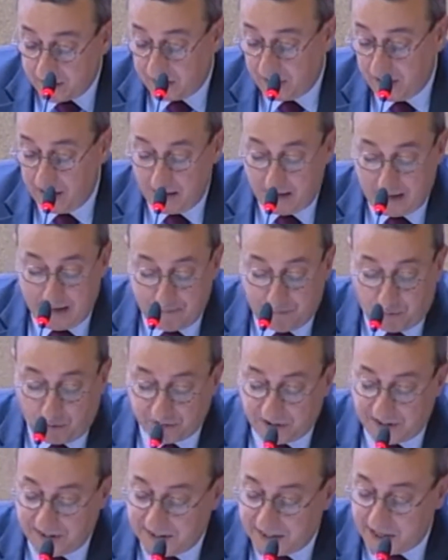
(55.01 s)

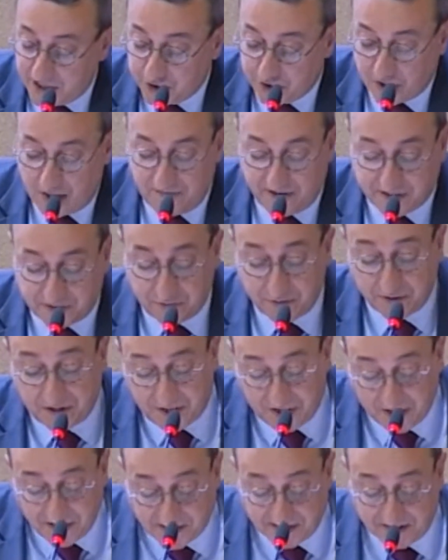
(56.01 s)
l'apprentissage traverse une
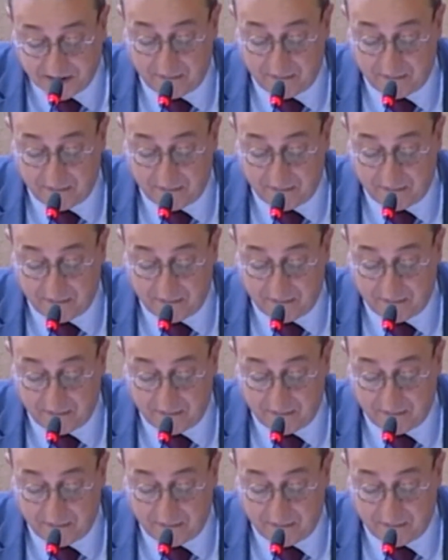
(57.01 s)
crise